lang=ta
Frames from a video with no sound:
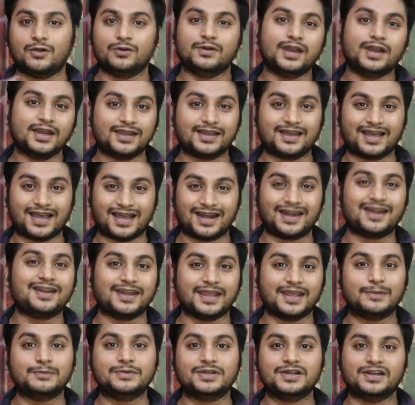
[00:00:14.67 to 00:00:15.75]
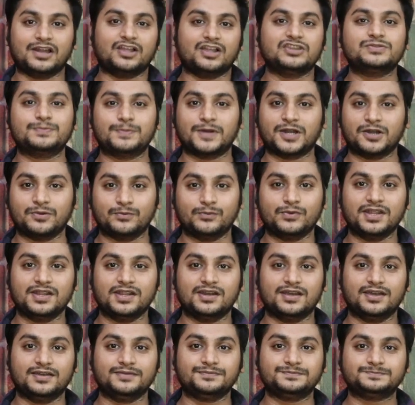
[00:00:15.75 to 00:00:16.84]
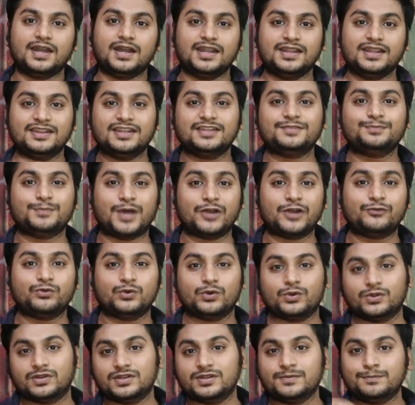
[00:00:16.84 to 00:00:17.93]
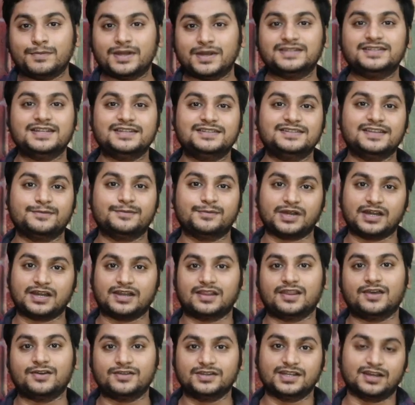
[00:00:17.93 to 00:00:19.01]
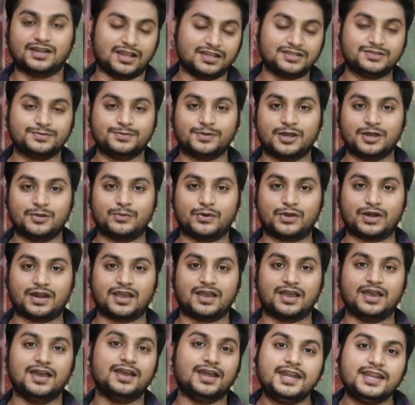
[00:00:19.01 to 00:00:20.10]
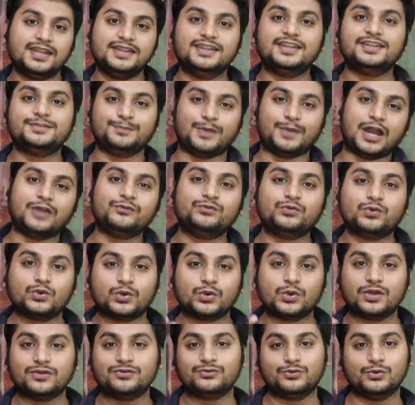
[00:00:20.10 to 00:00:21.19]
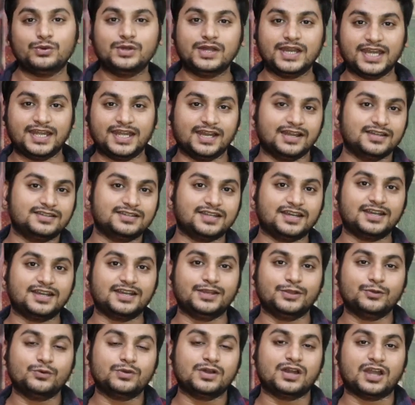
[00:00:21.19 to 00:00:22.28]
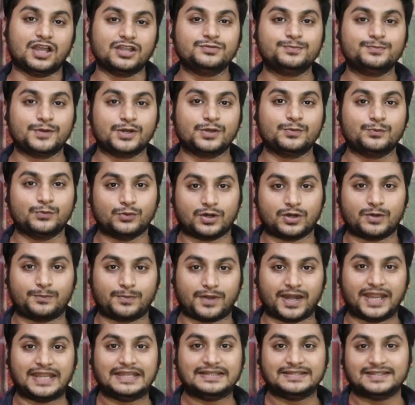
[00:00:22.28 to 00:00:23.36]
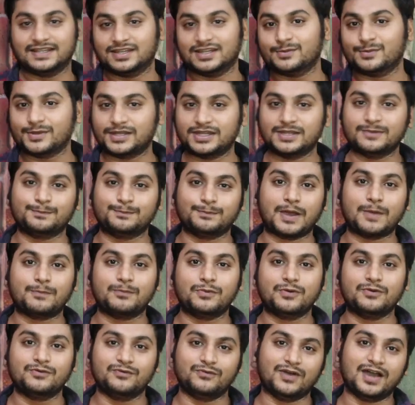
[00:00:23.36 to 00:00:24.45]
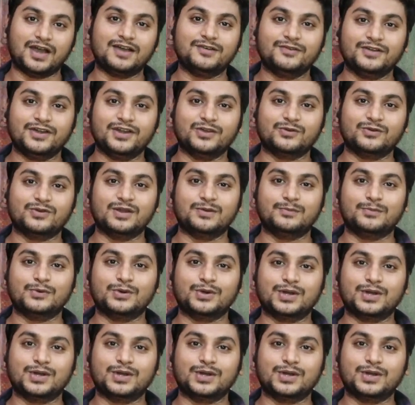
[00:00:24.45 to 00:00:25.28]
அவங்களால கரெக்ட் டைமுக்கு லான்ச் பண்ண முடியல அண்ட் இந்த ஸ்மார்ட் ஃபோன் வந்து பட்ஜெட் செக்மெண்ட்டில் தான் வந்து லான்ச் பண்ண போகிறாங்க அண்ட் இந்த ஸ்மார்ட் ஃபோனோட ஃபுல் டீட்டெயில்ஸ் அண்ட் இவங்க லான்ச் பண்ண போகிற ப்ரைஸ் இதை பற்றி பார்ப்போம் வாங்க வீடியோக்குள்ளே